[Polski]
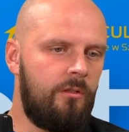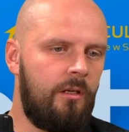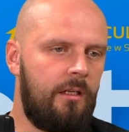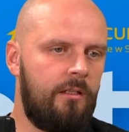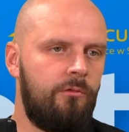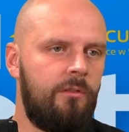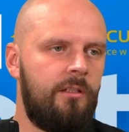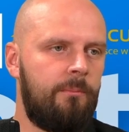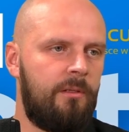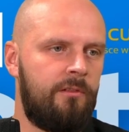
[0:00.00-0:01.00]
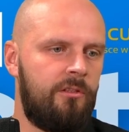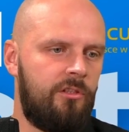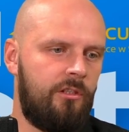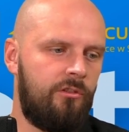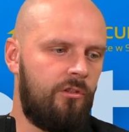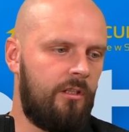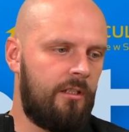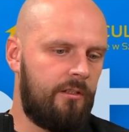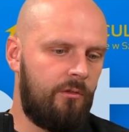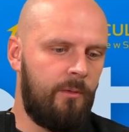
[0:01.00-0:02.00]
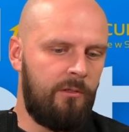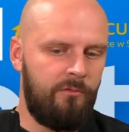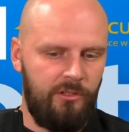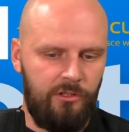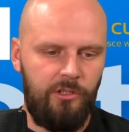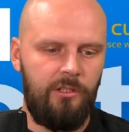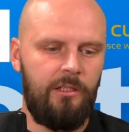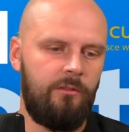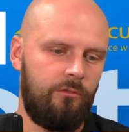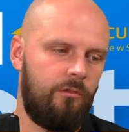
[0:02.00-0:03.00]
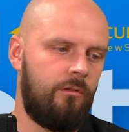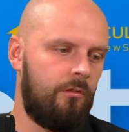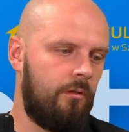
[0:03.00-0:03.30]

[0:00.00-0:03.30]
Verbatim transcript: ale tutaj naprawdę jeżeli chodzi o kadrę chłopaków ze Szczecina, no to,